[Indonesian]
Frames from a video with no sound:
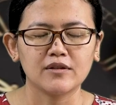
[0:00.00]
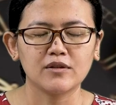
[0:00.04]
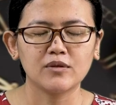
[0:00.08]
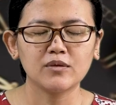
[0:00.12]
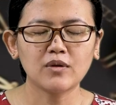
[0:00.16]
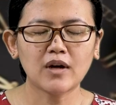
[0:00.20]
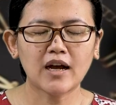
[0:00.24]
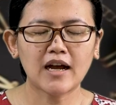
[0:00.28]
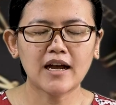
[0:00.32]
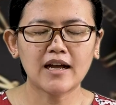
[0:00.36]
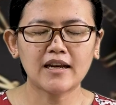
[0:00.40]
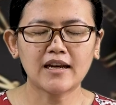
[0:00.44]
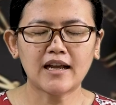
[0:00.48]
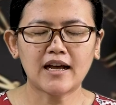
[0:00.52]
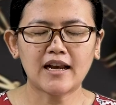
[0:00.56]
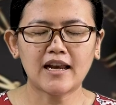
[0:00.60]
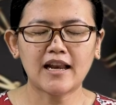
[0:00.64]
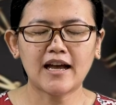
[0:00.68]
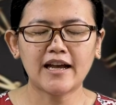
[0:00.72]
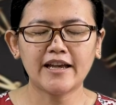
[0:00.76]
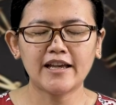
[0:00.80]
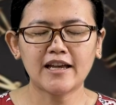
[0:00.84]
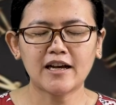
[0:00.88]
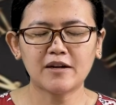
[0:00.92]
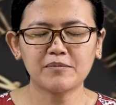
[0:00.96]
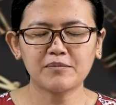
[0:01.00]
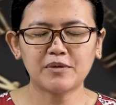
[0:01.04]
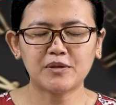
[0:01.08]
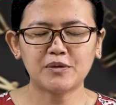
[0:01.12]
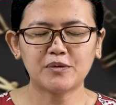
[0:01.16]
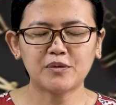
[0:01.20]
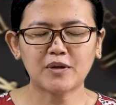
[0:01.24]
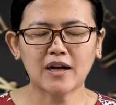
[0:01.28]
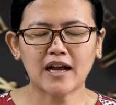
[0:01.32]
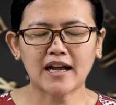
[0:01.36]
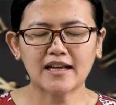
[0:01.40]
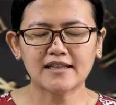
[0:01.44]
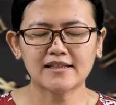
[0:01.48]
Tuhan Allah yang
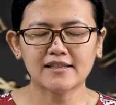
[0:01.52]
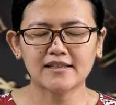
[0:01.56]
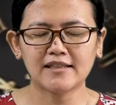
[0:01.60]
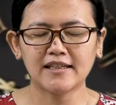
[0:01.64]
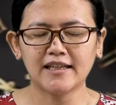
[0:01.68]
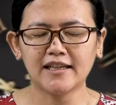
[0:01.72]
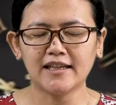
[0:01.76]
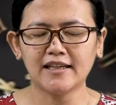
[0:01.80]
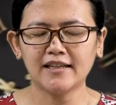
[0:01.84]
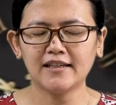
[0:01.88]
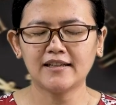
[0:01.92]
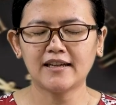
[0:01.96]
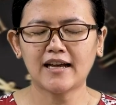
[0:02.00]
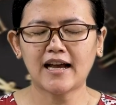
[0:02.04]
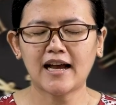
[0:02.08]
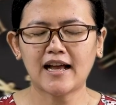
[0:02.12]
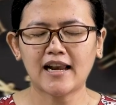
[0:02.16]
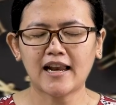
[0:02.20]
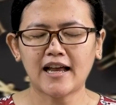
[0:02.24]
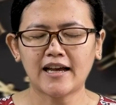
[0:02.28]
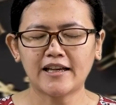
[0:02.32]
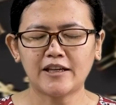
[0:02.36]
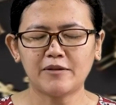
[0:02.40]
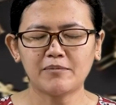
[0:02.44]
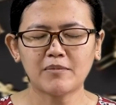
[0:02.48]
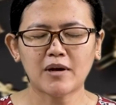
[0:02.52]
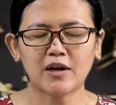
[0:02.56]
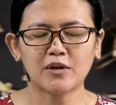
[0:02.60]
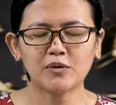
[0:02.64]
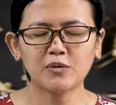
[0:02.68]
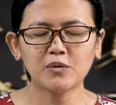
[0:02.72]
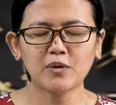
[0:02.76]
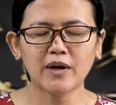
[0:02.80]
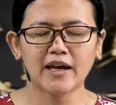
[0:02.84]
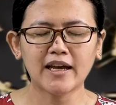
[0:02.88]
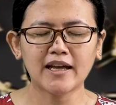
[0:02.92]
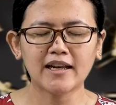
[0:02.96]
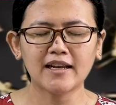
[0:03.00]
penuh kasih, Allah
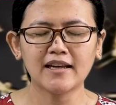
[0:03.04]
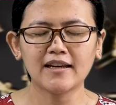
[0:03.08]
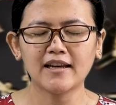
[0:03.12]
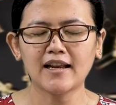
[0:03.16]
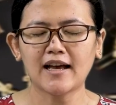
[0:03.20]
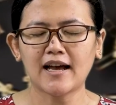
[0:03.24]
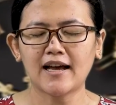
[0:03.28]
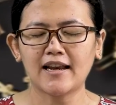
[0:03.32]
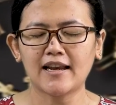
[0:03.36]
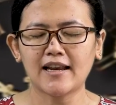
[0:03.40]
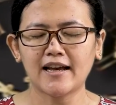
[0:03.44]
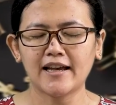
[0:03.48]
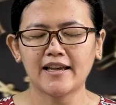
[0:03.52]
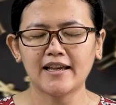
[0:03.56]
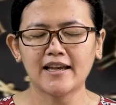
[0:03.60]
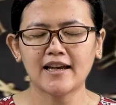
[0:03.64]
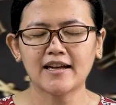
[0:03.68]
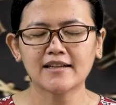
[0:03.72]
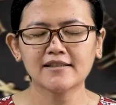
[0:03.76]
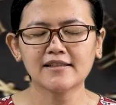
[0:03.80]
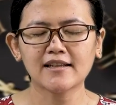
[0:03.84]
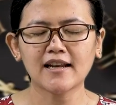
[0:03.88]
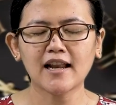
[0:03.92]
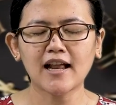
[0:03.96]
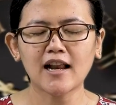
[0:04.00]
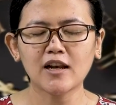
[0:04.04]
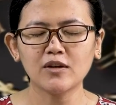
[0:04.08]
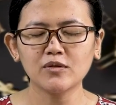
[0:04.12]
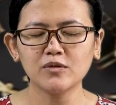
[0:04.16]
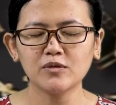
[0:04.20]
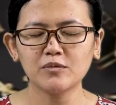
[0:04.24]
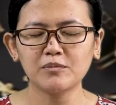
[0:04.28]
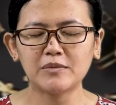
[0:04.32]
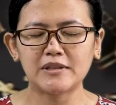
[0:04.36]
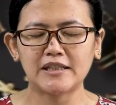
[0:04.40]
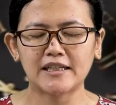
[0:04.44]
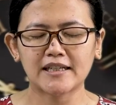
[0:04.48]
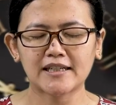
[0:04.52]
Immanuel, Allah yang selalu
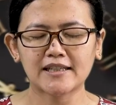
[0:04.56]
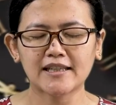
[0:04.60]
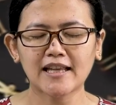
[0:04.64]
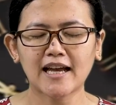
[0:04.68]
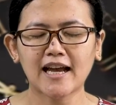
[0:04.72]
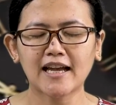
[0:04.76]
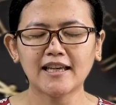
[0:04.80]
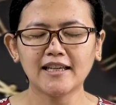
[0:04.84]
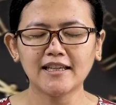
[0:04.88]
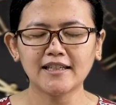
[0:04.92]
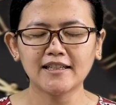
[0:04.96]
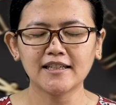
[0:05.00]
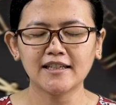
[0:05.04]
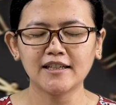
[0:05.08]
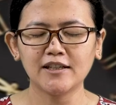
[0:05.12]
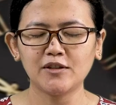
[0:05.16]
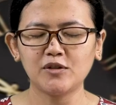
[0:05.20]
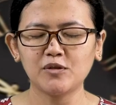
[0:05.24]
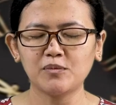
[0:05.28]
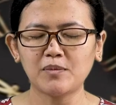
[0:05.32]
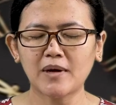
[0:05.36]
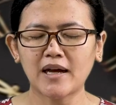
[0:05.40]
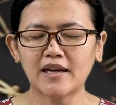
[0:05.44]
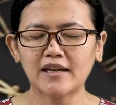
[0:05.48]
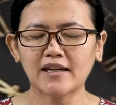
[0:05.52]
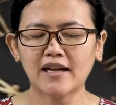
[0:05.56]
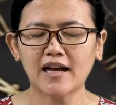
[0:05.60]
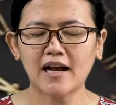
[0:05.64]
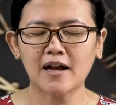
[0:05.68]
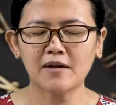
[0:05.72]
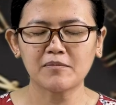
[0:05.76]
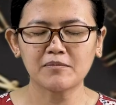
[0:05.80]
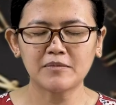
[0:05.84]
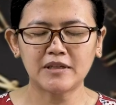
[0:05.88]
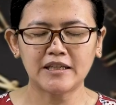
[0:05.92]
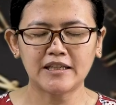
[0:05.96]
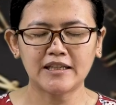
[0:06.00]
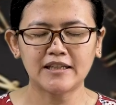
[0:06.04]
menyertai kehidupan
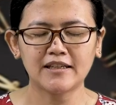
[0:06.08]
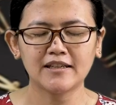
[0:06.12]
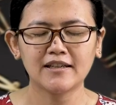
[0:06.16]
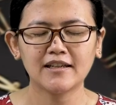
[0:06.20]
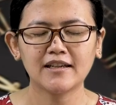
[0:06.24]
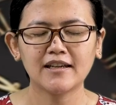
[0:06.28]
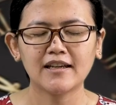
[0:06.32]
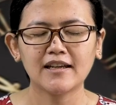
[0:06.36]
kami.